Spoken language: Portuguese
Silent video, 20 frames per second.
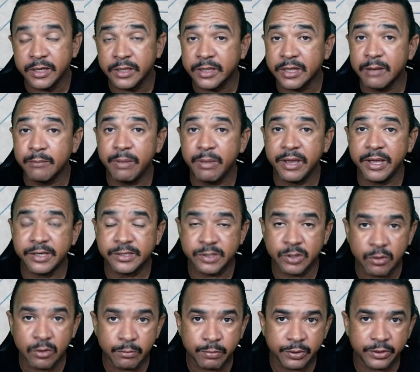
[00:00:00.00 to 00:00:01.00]
e também esse
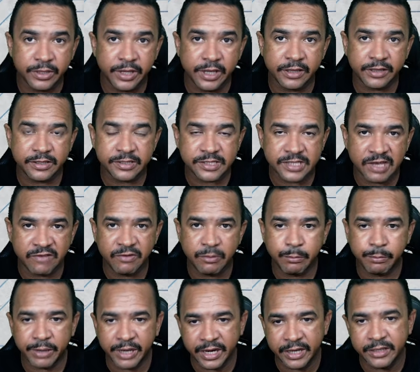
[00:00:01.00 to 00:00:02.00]
componente serve
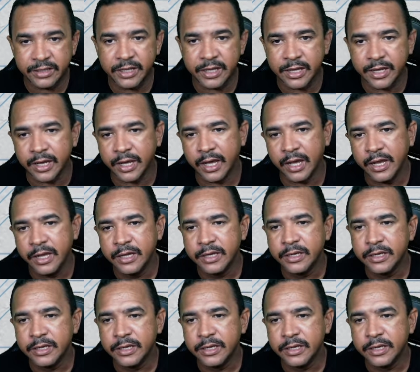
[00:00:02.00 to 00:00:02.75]
para indicar